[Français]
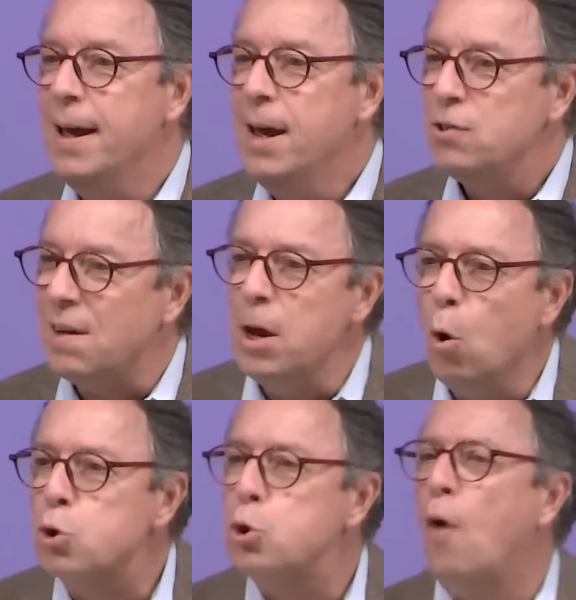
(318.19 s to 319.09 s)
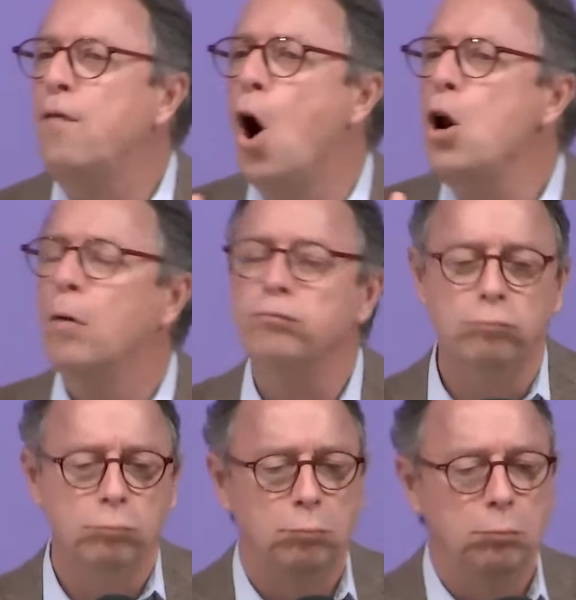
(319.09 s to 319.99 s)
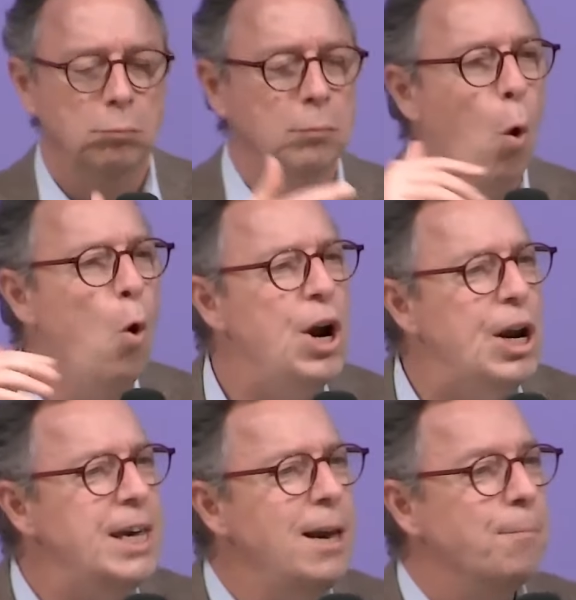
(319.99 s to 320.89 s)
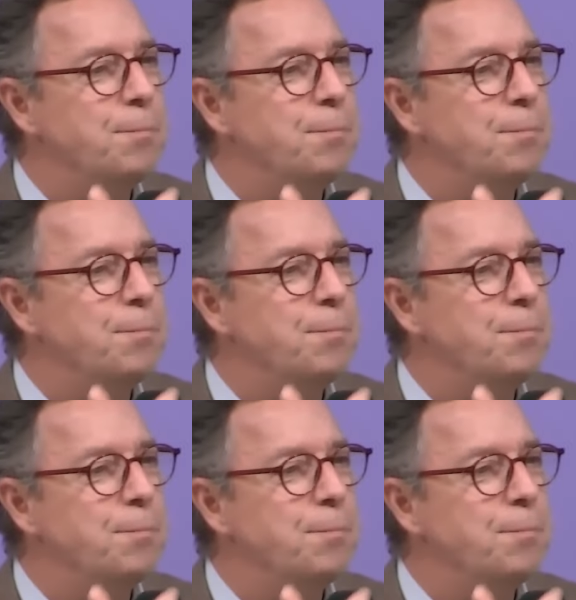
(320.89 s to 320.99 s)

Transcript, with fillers: Vous savez, on survole, on lit,